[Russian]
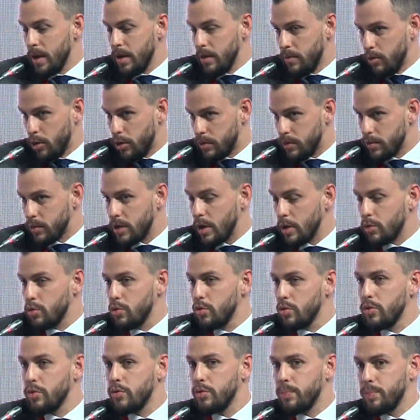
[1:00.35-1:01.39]
Вот, вот
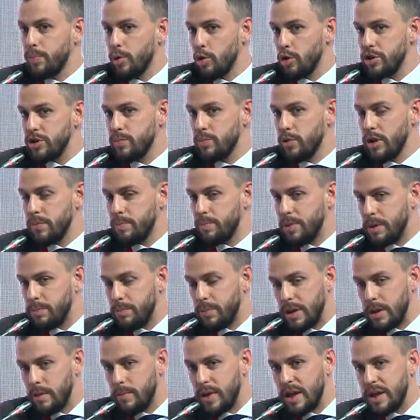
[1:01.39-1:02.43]
такую просьбу от
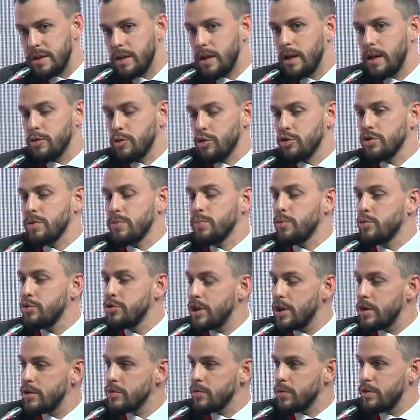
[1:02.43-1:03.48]
предпринимателей я тоже
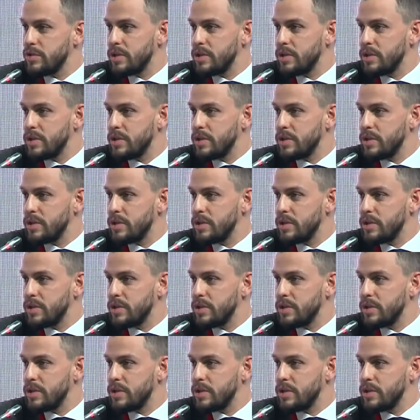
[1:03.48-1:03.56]
получаю свой